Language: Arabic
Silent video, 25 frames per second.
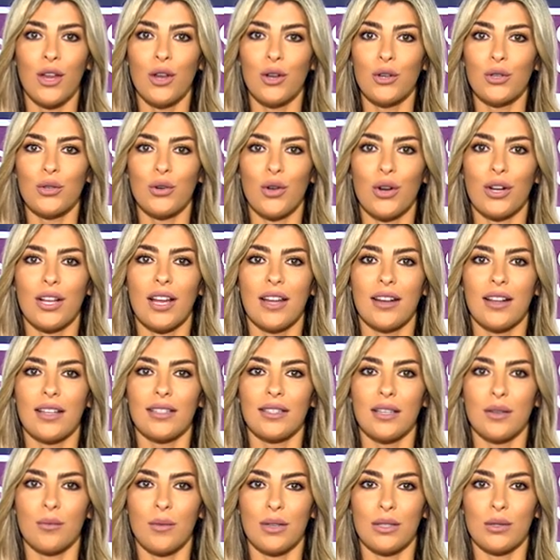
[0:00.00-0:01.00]
شو
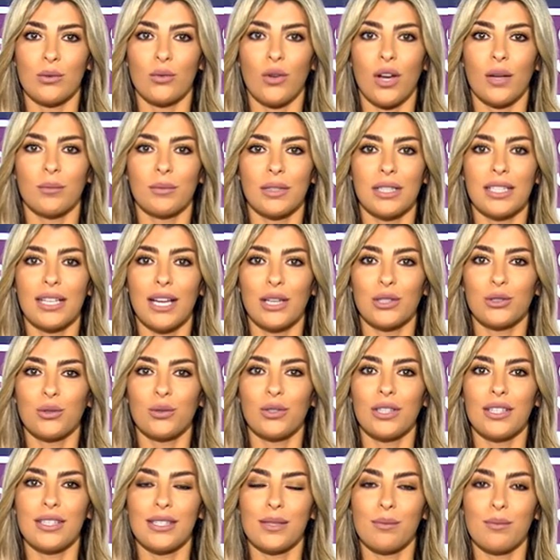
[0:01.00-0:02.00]
اورجنايزر مصنوعه من الكرتون
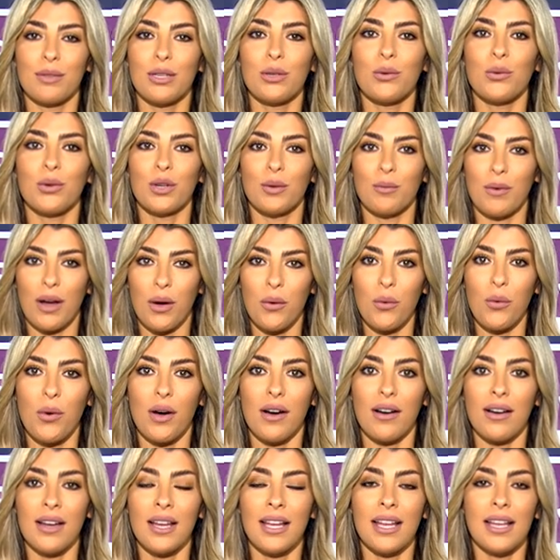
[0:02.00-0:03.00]
السميك والمقوى